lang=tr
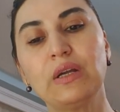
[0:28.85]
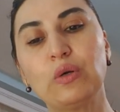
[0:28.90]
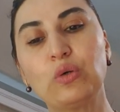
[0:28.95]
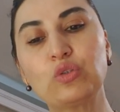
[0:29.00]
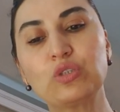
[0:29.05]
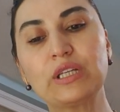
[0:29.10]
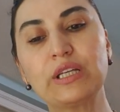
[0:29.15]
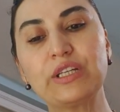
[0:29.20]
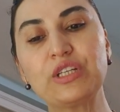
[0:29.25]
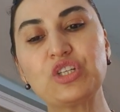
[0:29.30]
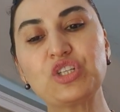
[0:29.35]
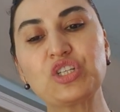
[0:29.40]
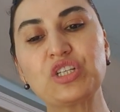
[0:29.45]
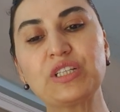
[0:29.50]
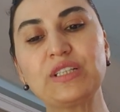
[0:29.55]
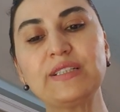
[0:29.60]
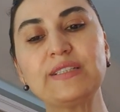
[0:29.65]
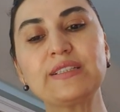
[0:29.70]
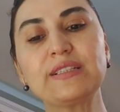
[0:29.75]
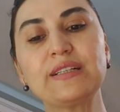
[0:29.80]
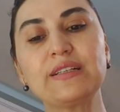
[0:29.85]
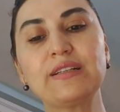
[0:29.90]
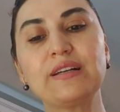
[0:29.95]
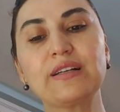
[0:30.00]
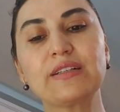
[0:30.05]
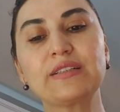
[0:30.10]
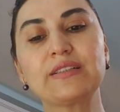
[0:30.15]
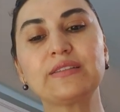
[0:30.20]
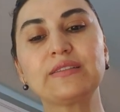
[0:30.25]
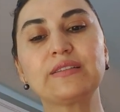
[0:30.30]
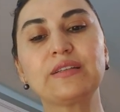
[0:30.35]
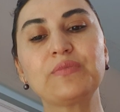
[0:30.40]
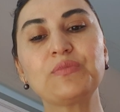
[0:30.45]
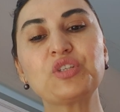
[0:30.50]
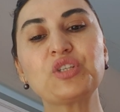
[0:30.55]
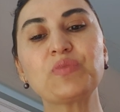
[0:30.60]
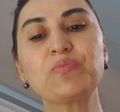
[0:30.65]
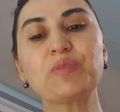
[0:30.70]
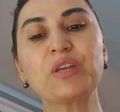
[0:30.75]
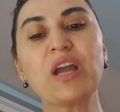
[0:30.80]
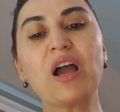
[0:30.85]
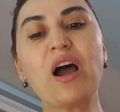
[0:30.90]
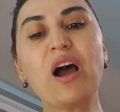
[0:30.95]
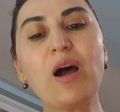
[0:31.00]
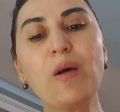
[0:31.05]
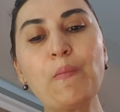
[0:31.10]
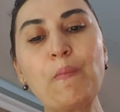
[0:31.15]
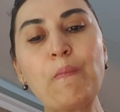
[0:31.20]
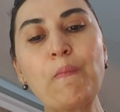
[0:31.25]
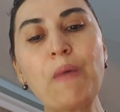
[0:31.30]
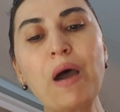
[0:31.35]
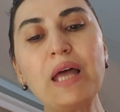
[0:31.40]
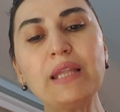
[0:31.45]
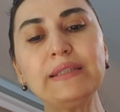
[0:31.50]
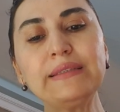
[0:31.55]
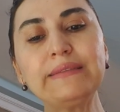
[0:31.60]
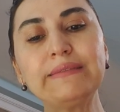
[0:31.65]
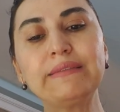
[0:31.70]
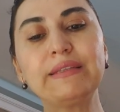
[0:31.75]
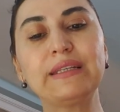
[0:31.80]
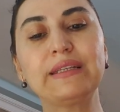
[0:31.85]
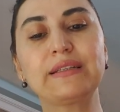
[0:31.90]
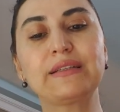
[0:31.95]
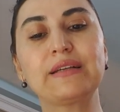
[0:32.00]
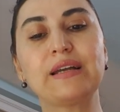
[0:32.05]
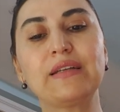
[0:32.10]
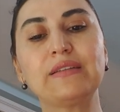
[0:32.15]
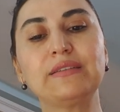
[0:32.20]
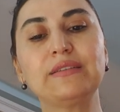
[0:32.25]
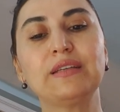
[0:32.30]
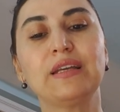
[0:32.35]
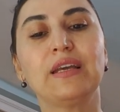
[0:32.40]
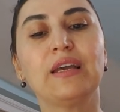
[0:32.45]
O yüzden işinizle alakalı demişim ki aman dikkat